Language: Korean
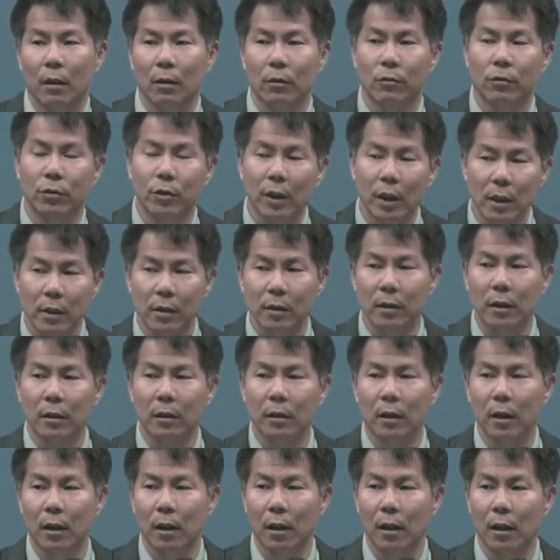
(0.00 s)
구약 시대
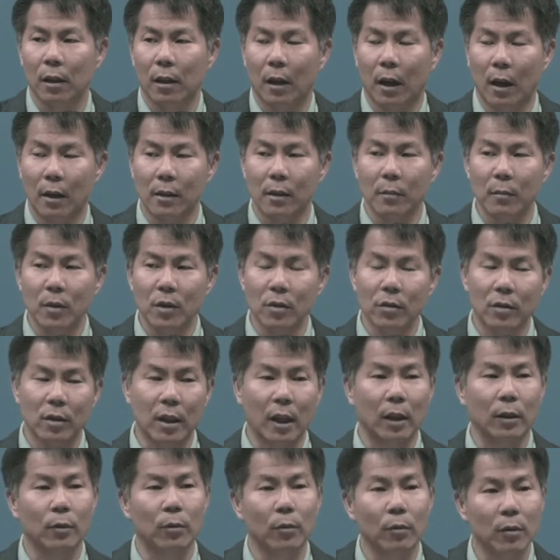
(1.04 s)
때 가장 먼저
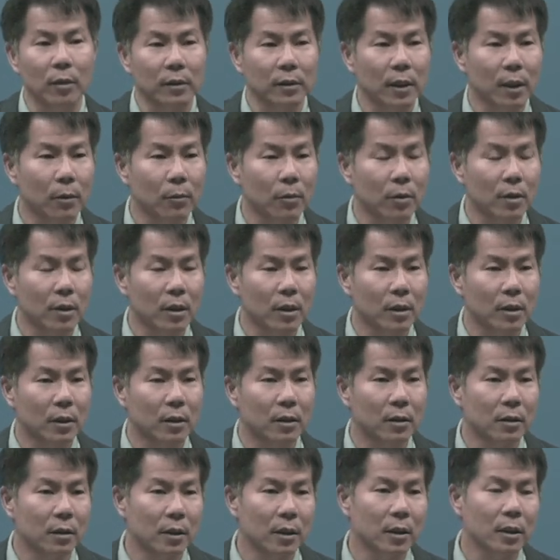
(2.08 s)
장로가 세워진
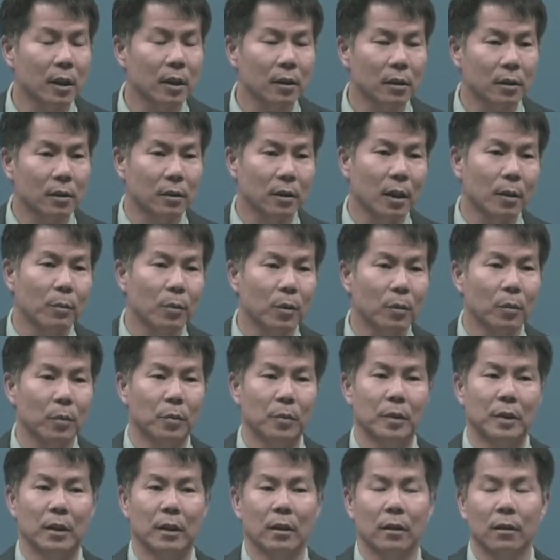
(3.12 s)
그 시간을
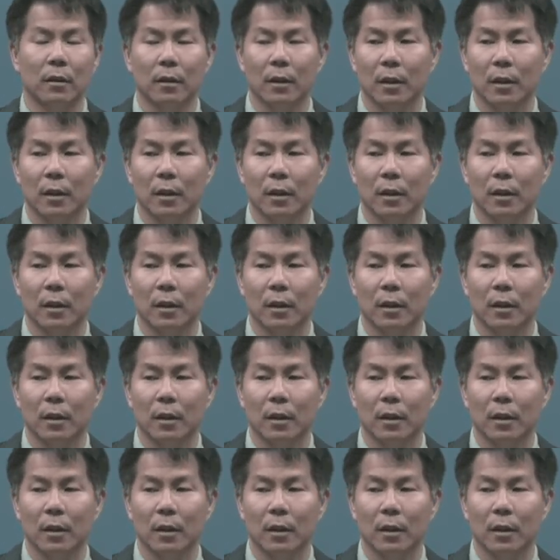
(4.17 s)
살펴봅시다.